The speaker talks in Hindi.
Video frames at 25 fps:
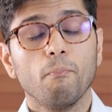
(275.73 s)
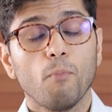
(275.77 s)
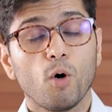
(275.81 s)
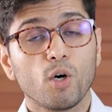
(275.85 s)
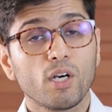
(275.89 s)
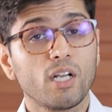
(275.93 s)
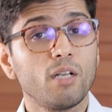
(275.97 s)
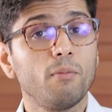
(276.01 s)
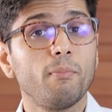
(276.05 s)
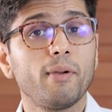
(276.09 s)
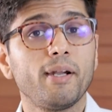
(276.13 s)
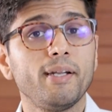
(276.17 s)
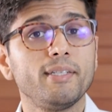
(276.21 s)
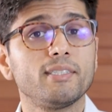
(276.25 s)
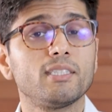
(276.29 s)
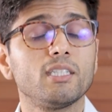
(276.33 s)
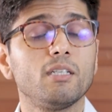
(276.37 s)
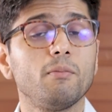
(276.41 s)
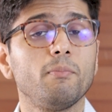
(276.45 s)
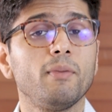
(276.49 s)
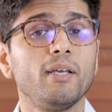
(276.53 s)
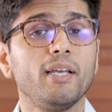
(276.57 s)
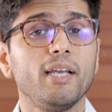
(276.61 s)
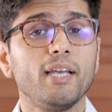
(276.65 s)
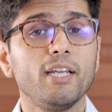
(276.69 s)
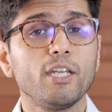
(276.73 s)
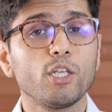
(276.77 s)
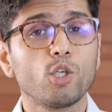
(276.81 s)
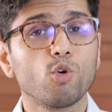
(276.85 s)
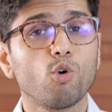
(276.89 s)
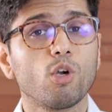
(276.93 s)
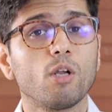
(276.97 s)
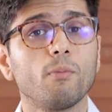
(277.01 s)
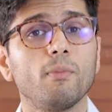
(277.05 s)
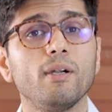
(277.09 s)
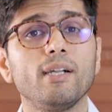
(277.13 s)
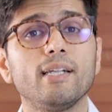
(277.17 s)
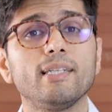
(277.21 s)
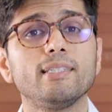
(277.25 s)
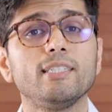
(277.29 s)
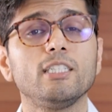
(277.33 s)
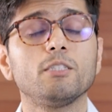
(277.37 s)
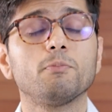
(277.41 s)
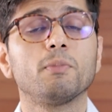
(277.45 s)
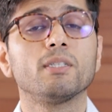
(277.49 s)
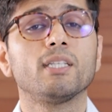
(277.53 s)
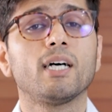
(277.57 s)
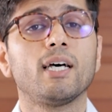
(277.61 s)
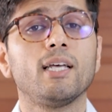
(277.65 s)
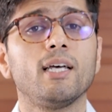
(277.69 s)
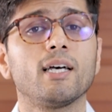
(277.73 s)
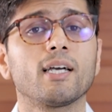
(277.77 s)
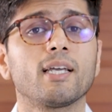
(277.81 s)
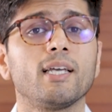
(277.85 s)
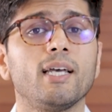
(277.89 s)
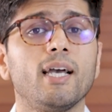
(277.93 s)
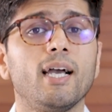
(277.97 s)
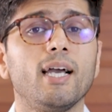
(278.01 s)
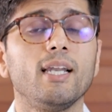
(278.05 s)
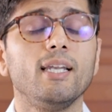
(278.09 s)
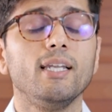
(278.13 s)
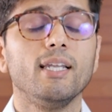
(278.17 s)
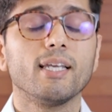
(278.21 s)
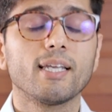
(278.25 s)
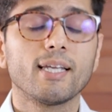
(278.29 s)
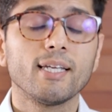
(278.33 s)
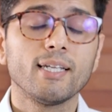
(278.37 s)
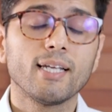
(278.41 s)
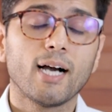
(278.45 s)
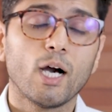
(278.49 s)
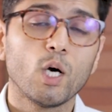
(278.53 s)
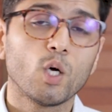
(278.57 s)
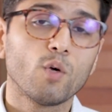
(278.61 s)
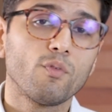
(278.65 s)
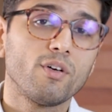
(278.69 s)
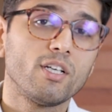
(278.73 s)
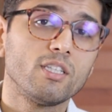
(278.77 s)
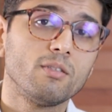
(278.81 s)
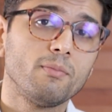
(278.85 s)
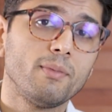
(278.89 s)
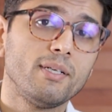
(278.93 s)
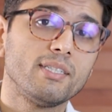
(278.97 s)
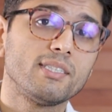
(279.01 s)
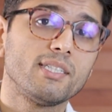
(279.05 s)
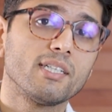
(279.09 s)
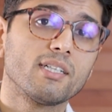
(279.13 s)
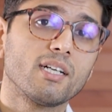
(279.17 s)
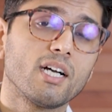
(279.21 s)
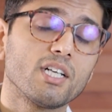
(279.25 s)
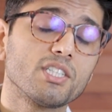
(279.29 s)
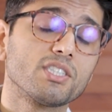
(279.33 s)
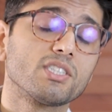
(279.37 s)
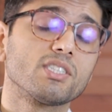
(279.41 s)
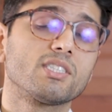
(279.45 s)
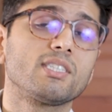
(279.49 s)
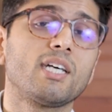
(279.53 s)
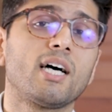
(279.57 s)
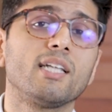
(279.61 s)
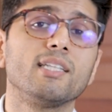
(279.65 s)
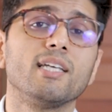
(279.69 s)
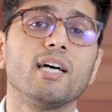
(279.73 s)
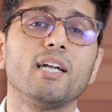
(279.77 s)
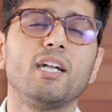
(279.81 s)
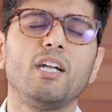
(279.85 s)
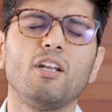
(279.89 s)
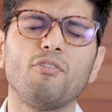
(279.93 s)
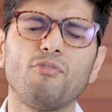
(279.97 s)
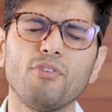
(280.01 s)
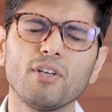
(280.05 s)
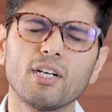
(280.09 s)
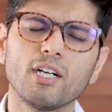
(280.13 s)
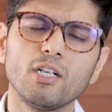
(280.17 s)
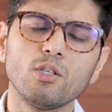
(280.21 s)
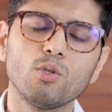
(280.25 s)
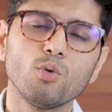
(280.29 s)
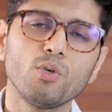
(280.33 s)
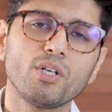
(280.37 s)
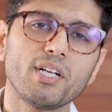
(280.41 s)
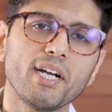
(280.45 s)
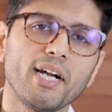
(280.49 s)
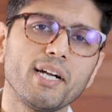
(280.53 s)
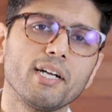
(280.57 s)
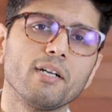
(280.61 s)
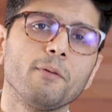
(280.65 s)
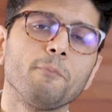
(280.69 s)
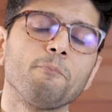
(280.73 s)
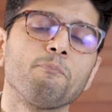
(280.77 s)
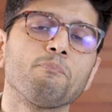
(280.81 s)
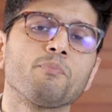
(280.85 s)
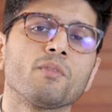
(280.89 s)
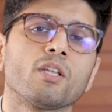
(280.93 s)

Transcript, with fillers: मॉडर्न मेडिसिन में इनक्योरेबल डिजीज बताया गया है लेकिन आयुर्वेद में इसे साध या डिफिकल्ट टू ट्रीट